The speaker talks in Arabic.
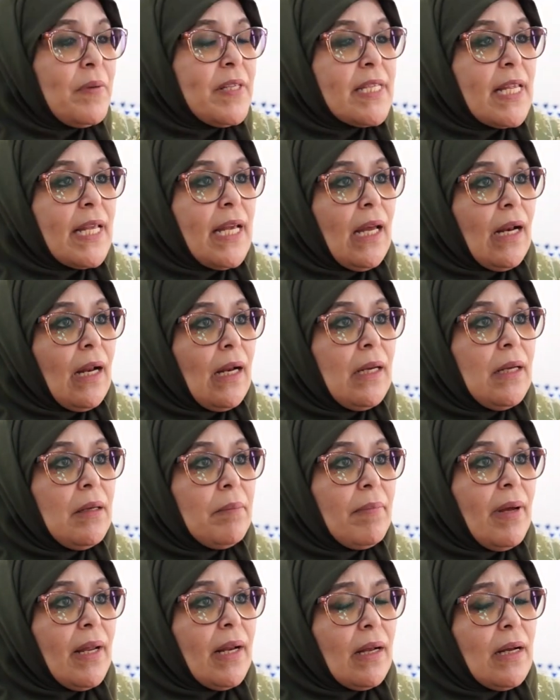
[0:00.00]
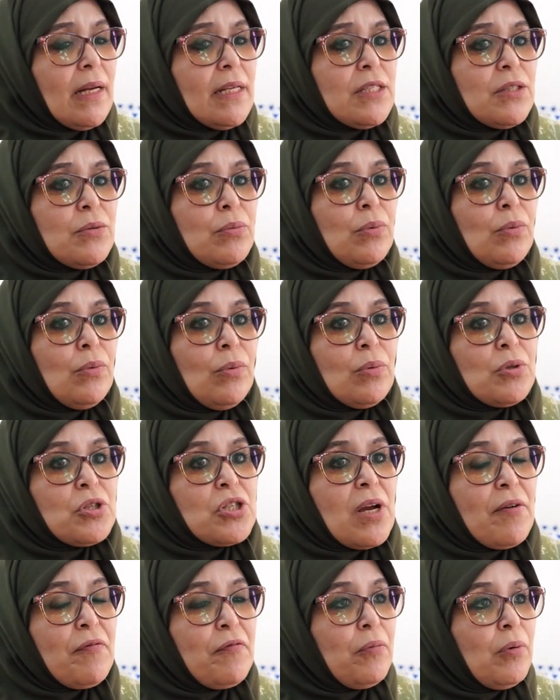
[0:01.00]
بزيارة للمركز
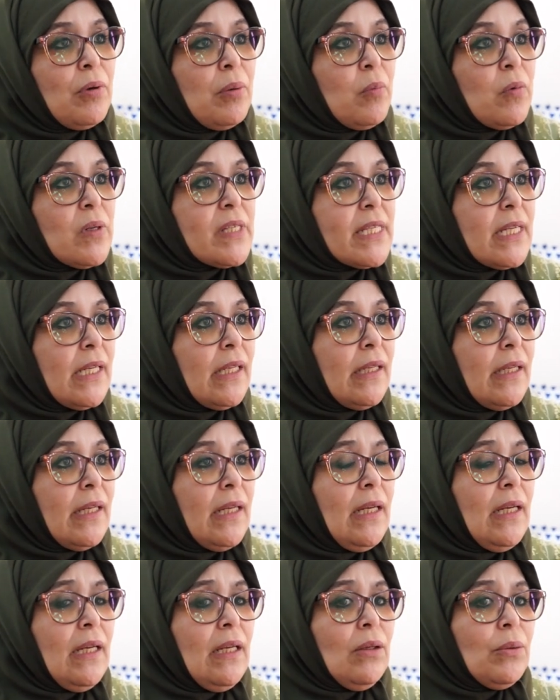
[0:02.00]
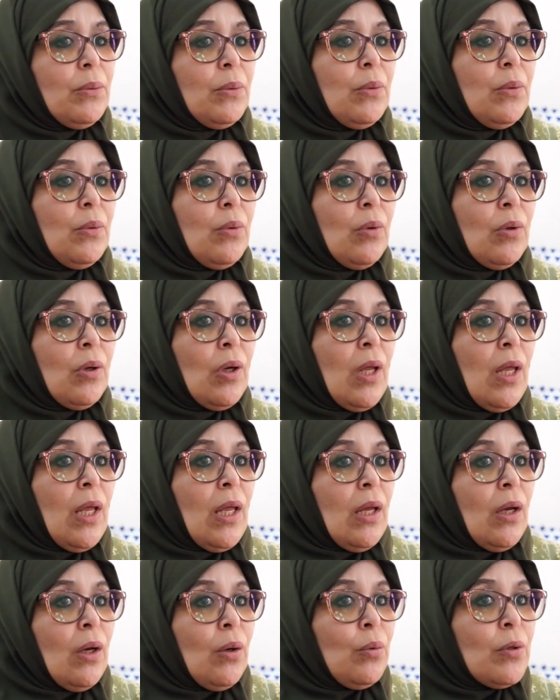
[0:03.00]
وشافوا المسنين و...
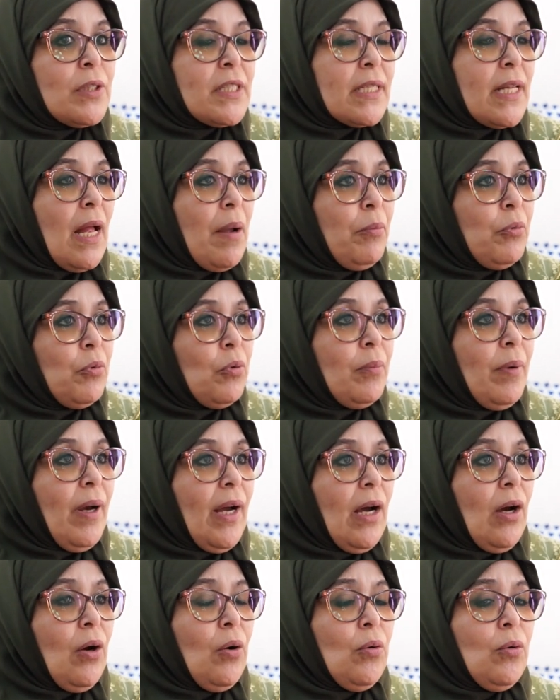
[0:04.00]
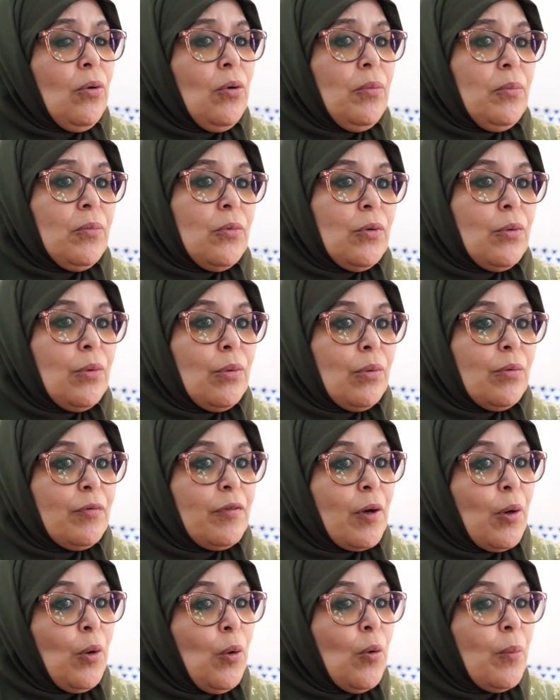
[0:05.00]
وتضامنوا معاهم
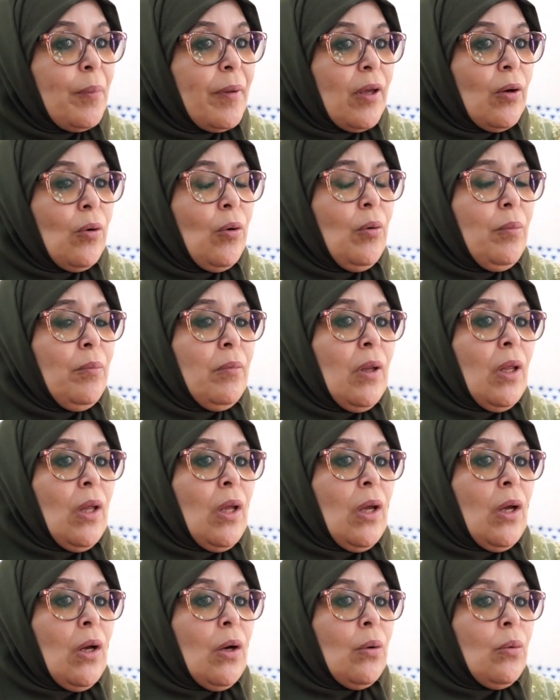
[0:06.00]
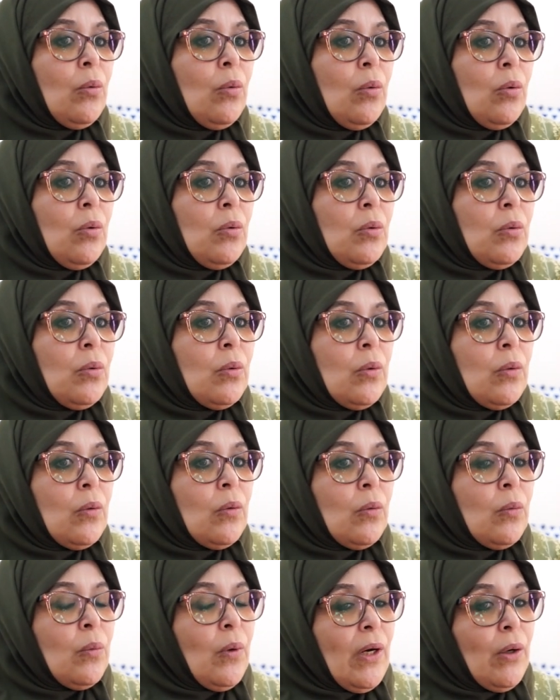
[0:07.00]
وفرحوا بهم
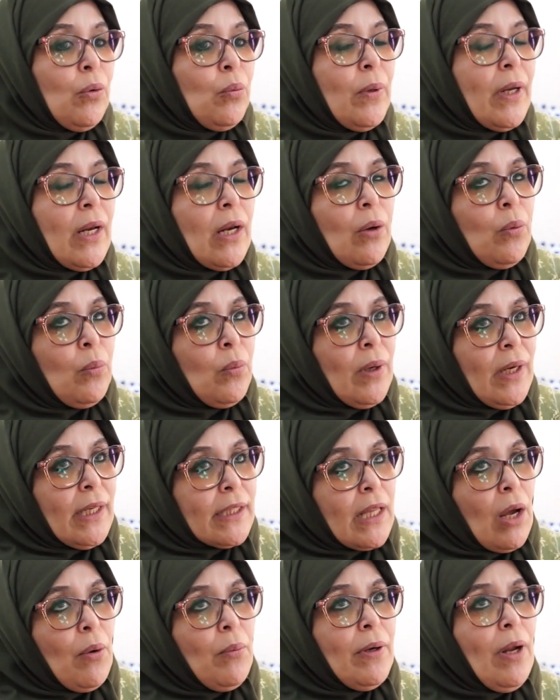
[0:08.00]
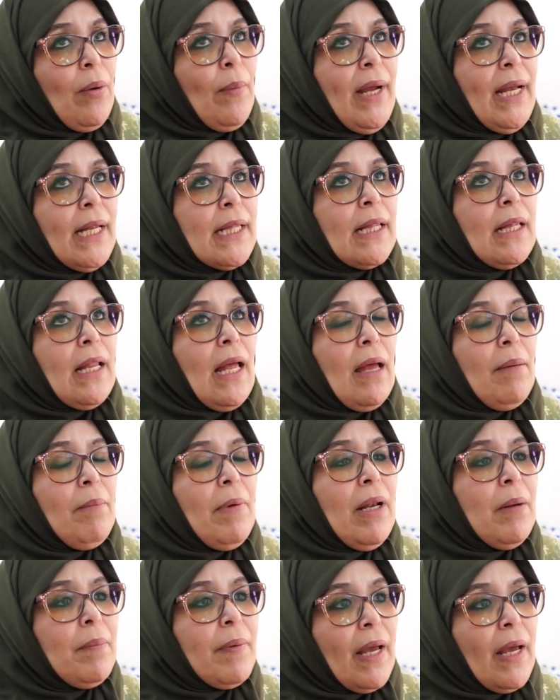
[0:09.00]
وعطاونا واحد الامل